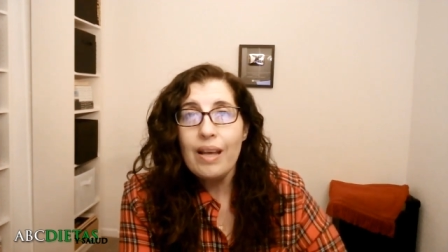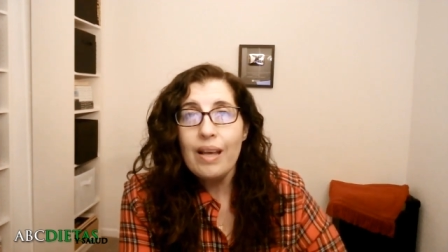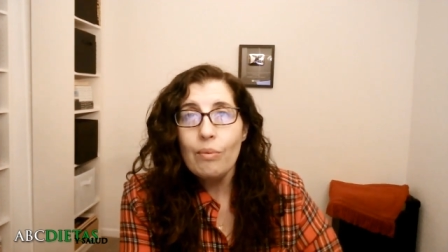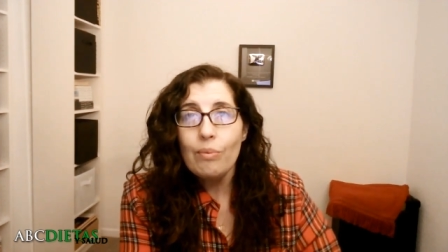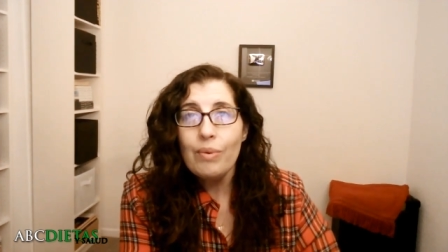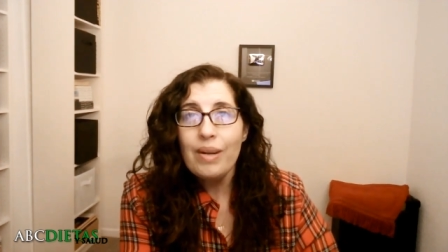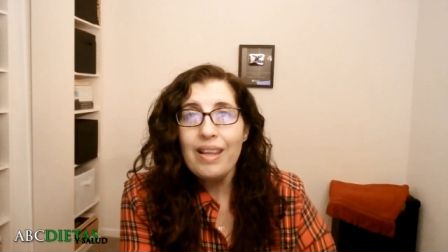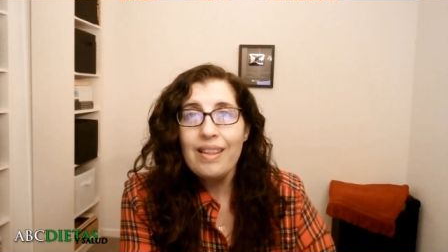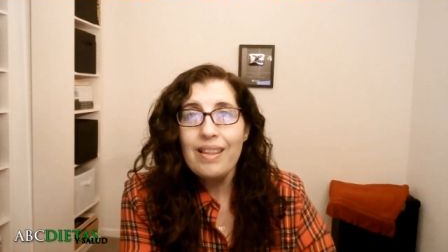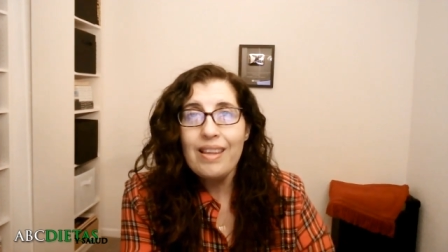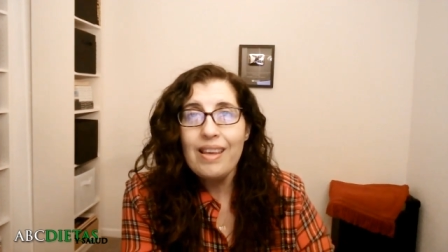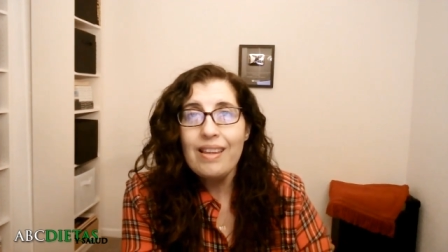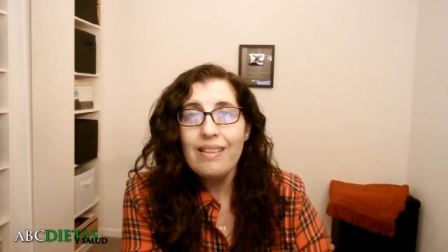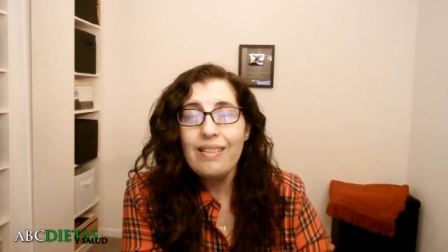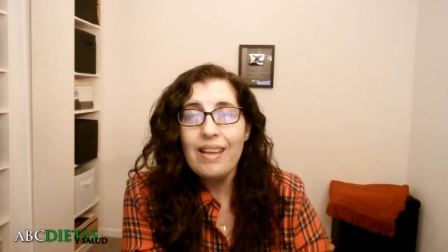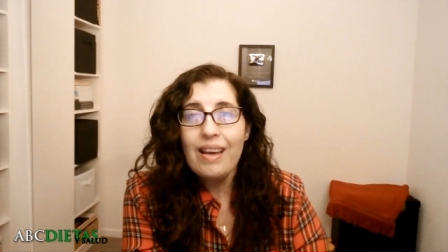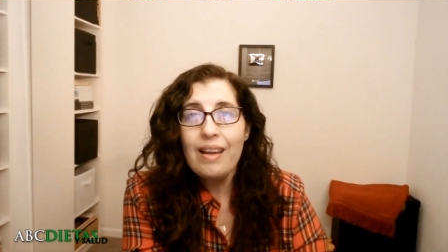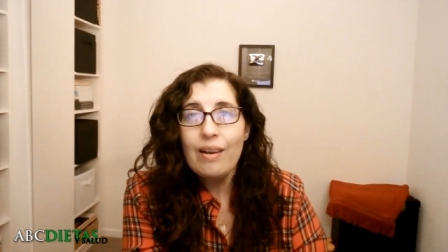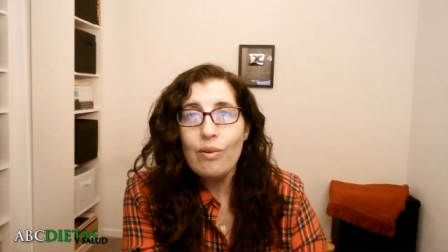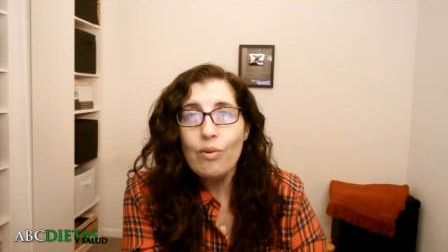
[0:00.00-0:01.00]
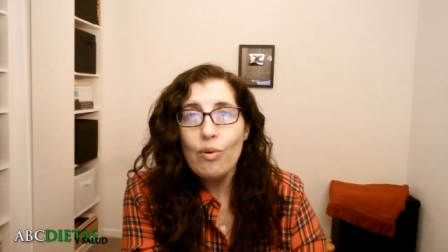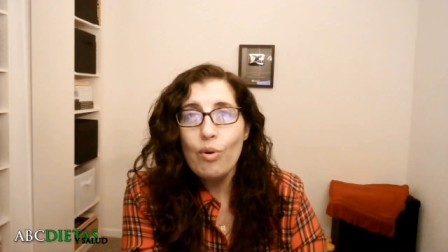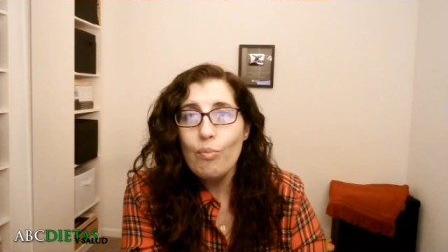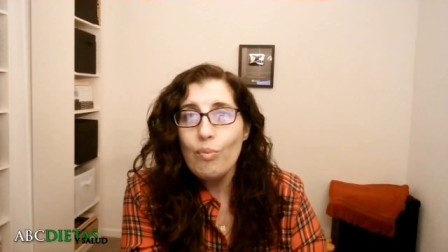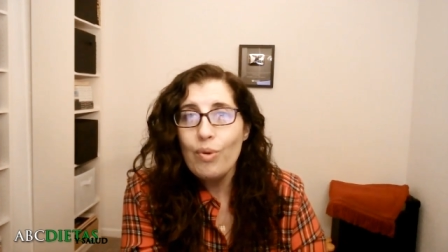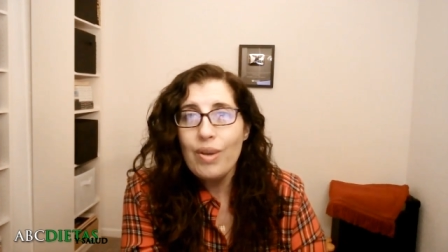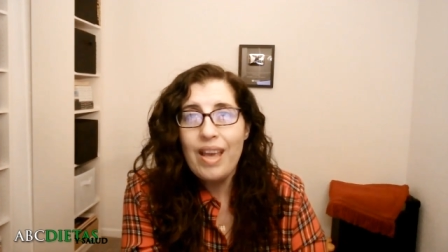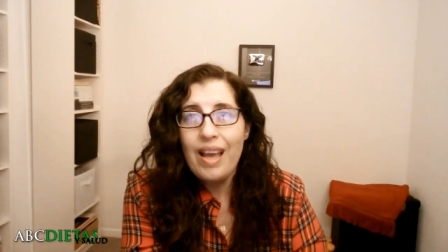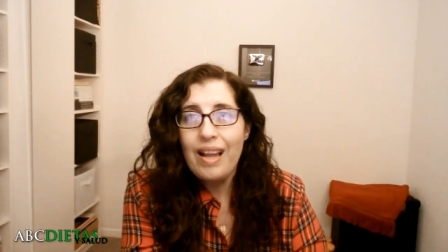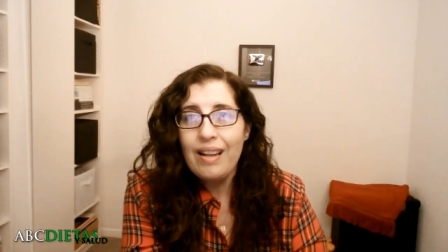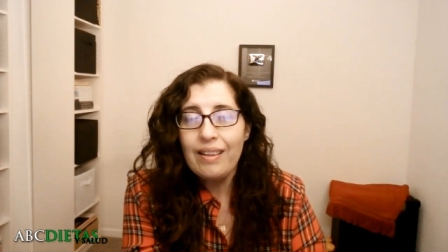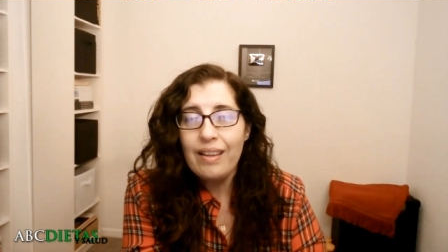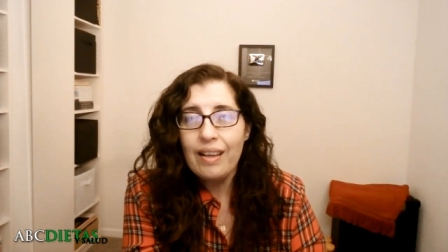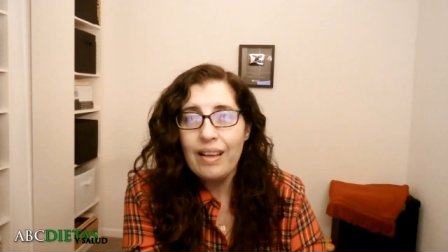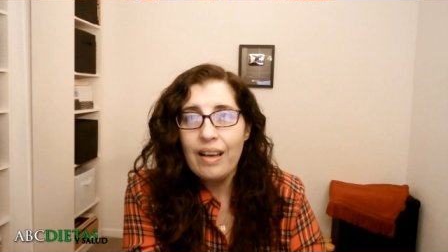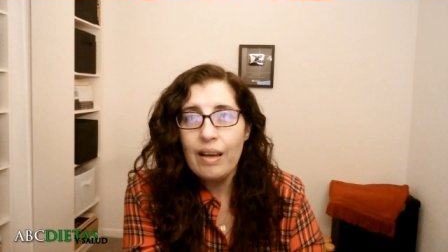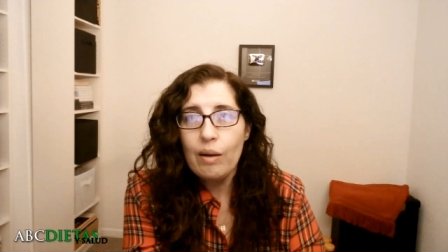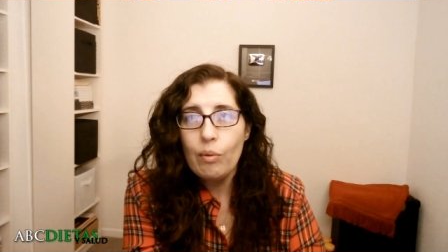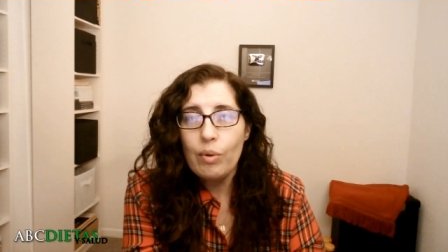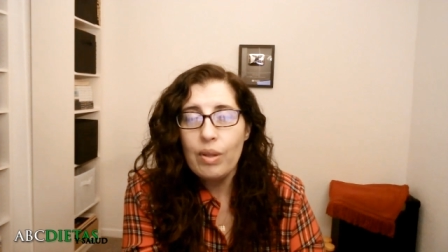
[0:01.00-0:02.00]
una, dieta no muy alta
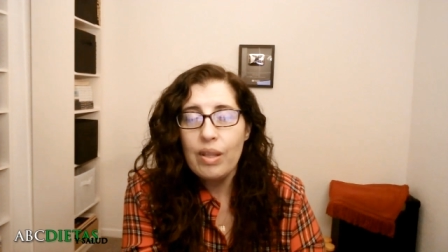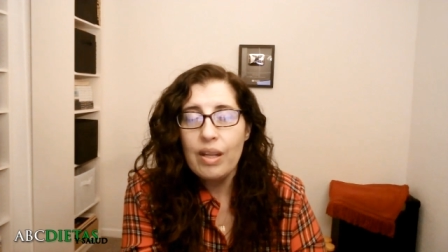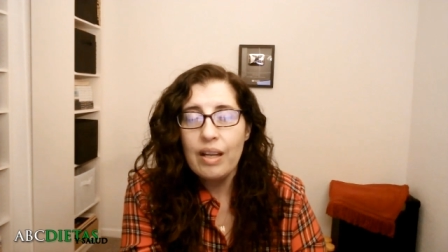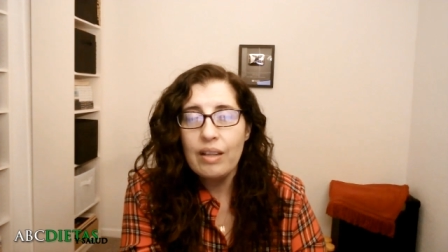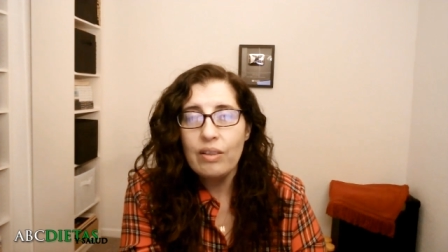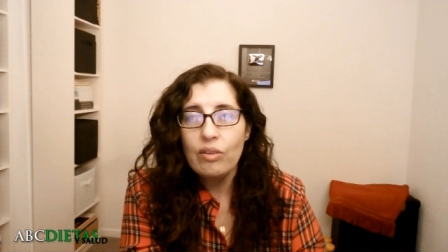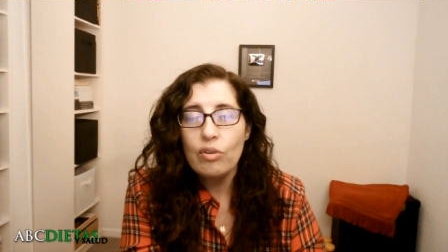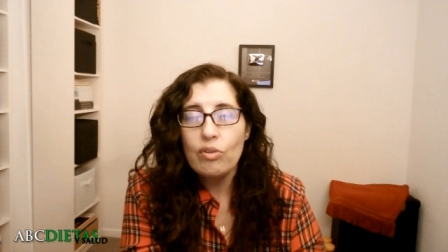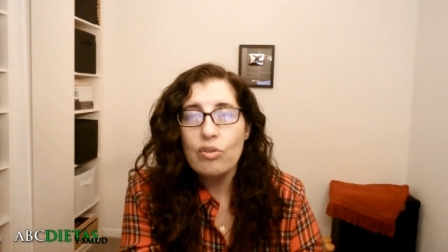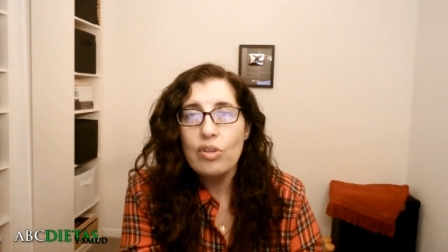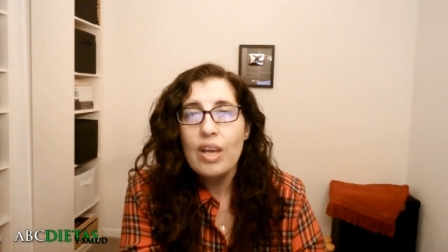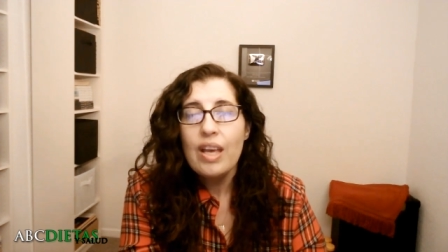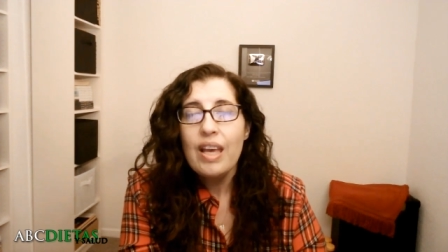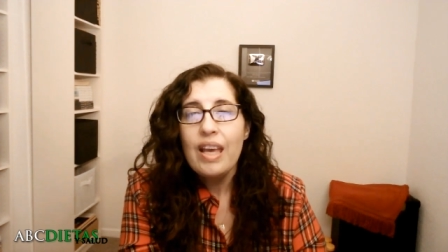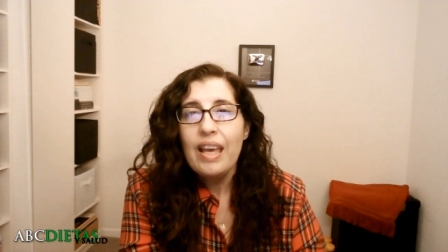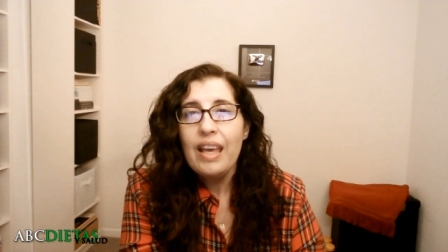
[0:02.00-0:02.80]
en carbohidratos,